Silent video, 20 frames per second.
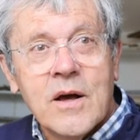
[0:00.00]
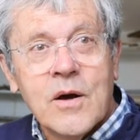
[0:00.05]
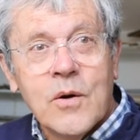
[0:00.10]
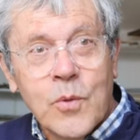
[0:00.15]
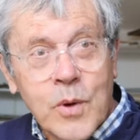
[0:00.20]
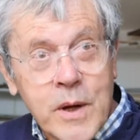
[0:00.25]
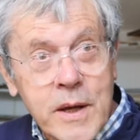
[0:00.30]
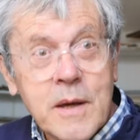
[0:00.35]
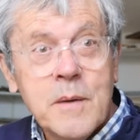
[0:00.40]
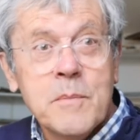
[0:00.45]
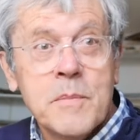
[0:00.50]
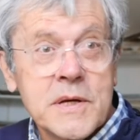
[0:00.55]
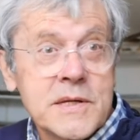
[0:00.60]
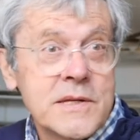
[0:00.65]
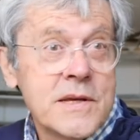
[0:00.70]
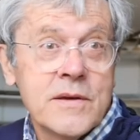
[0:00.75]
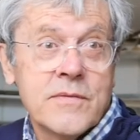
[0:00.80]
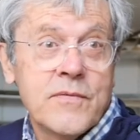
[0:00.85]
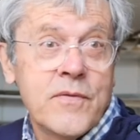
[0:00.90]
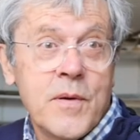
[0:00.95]
Oui, bah,
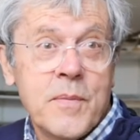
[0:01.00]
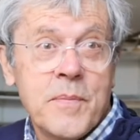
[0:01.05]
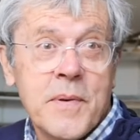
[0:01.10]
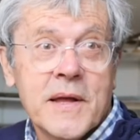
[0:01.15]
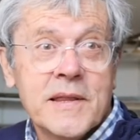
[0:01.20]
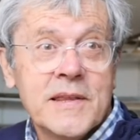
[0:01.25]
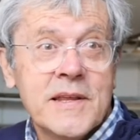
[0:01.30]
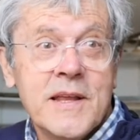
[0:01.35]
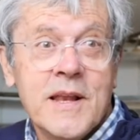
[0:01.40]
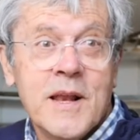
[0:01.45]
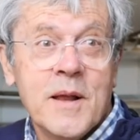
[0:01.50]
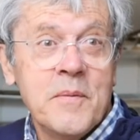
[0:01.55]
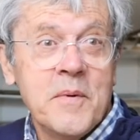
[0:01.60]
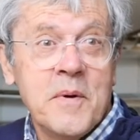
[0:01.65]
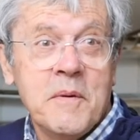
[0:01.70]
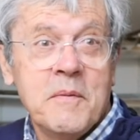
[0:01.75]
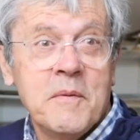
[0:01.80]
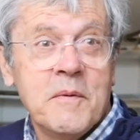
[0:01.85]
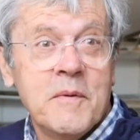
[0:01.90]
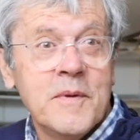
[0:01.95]
ça, fait partie de la
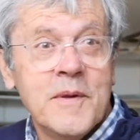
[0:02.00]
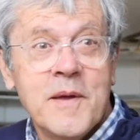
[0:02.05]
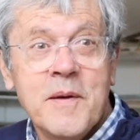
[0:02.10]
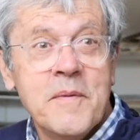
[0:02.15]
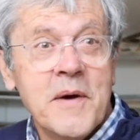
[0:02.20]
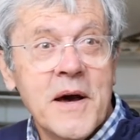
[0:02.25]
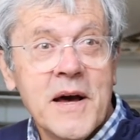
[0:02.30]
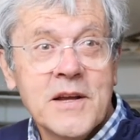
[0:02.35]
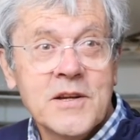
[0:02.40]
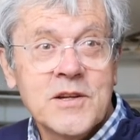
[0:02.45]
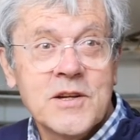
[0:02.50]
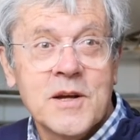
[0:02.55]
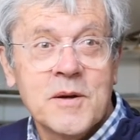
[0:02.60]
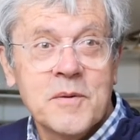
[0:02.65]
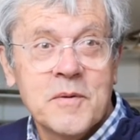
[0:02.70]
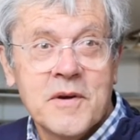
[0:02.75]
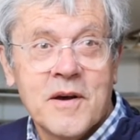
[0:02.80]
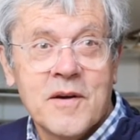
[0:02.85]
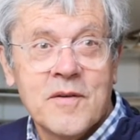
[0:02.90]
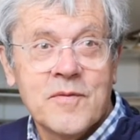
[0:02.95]
même euh, démarche.
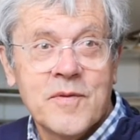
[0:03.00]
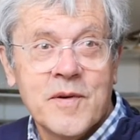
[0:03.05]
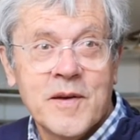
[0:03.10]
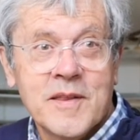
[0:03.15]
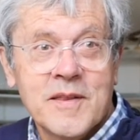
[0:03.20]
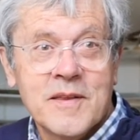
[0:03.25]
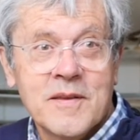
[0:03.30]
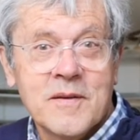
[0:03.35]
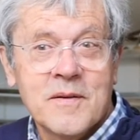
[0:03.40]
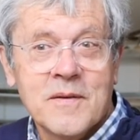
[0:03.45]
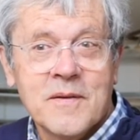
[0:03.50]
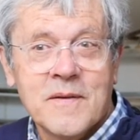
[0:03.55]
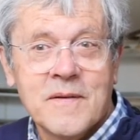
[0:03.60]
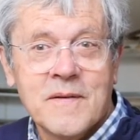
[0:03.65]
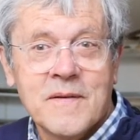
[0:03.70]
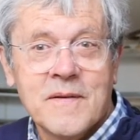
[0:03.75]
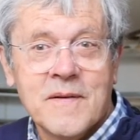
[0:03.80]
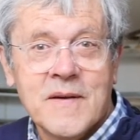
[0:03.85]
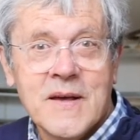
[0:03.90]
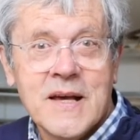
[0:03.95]
Hein. en fait,
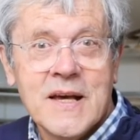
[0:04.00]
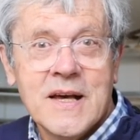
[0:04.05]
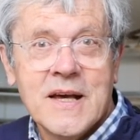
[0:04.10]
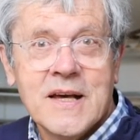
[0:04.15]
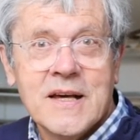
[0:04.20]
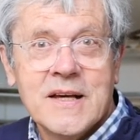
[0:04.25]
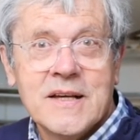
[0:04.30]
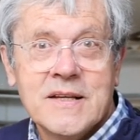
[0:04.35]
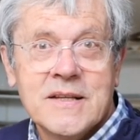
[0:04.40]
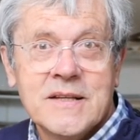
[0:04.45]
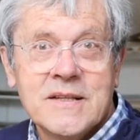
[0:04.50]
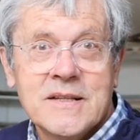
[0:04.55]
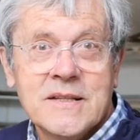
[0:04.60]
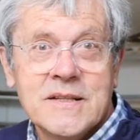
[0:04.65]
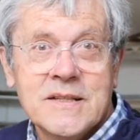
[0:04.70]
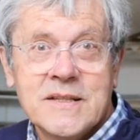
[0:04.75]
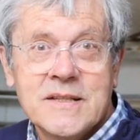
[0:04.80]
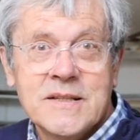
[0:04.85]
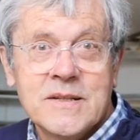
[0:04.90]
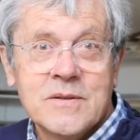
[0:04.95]
euh,
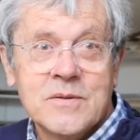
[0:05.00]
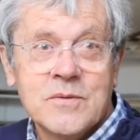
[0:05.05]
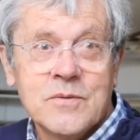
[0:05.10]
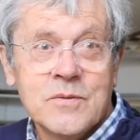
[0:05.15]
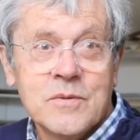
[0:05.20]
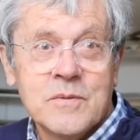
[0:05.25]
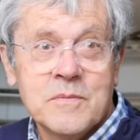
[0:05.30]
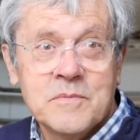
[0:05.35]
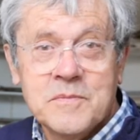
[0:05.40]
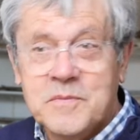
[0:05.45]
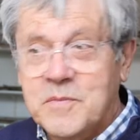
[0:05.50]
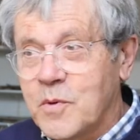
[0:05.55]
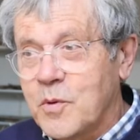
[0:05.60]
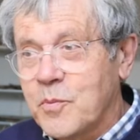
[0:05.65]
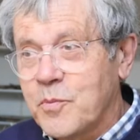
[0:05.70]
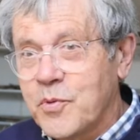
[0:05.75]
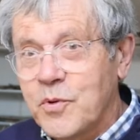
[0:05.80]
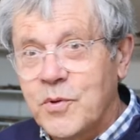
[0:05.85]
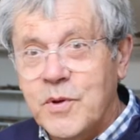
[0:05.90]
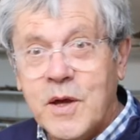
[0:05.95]
euh, on,
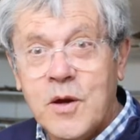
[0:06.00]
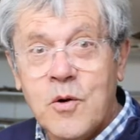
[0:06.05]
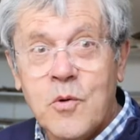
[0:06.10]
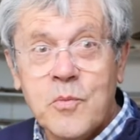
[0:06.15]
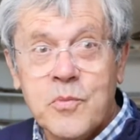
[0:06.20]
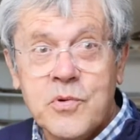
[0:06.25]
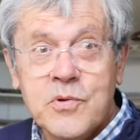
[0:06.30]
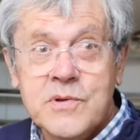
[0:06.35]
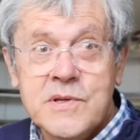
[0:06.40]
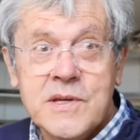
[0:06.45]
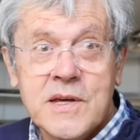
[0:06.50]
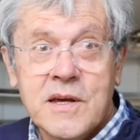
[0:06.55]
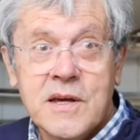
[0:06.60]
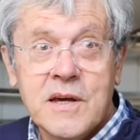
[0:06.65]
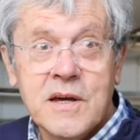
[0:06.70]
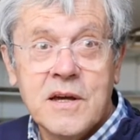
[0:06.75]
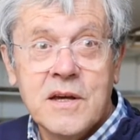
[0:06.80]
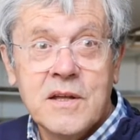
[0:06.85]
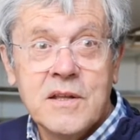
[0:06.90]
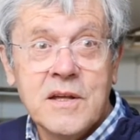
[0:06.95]
peut
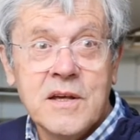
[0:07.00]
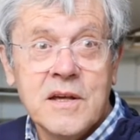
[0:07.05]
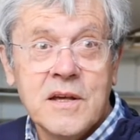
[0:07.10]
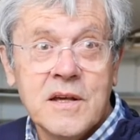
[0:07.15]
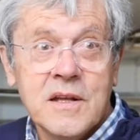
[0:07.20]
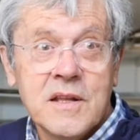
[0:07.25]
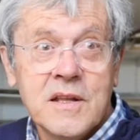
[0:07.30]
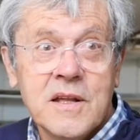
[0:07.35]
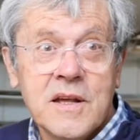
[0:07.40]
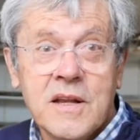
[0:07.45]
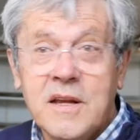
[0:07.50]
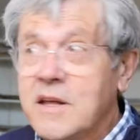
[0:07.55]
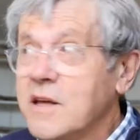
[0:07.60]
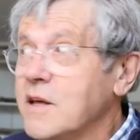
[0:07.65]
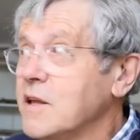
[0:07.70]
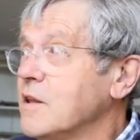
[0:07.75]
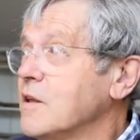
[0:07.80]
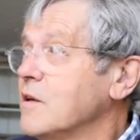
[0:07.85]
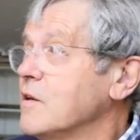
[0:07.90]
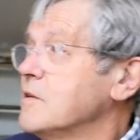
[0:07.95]
décomposer des,
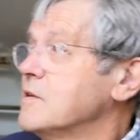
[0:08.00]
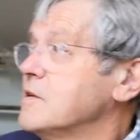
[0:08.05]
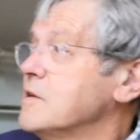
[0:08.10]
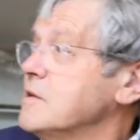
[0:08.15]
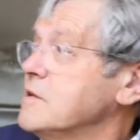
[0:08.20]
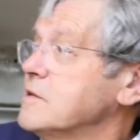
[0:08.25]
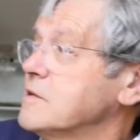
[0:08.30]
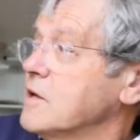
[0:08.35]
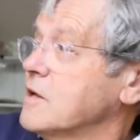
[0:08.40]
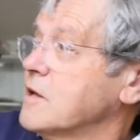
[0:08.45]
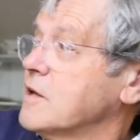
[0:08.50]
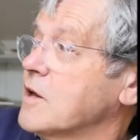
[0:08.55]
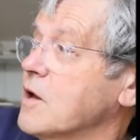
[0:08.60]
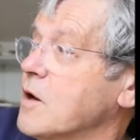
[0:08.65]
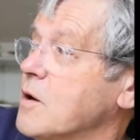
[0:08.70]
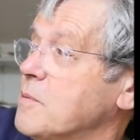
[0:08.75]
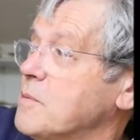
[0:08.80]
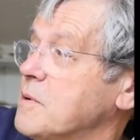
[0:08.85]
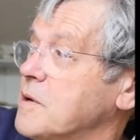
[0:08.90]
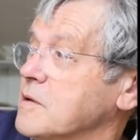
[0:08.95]
lignes. Ici, c'est le
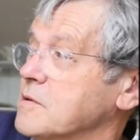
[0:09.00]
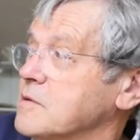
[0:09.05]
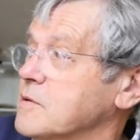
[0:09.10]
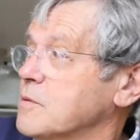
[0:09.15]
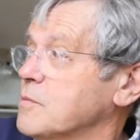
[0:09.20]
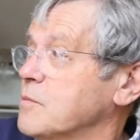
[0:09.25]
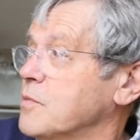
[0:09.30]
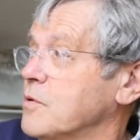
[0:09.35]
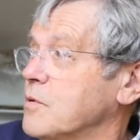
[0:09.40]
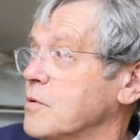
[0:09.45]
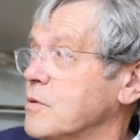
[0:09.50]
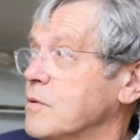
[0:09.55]
cas, par exemple.